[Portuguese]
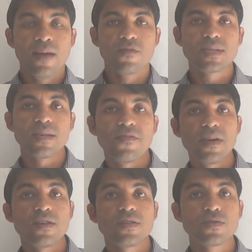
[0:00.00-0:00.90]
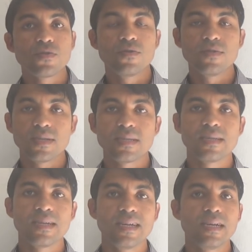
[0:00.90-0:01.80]
Você vê Jesus nos
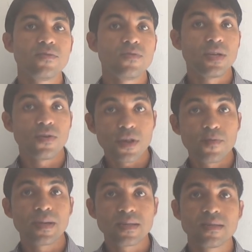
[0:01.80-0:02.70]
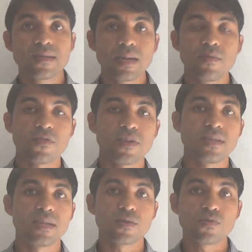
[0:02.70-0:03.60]
ensinando que nós precisamos
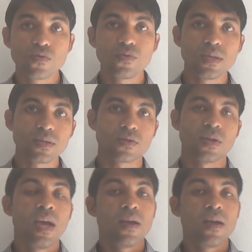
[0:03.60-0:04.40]
fazer tudo isso,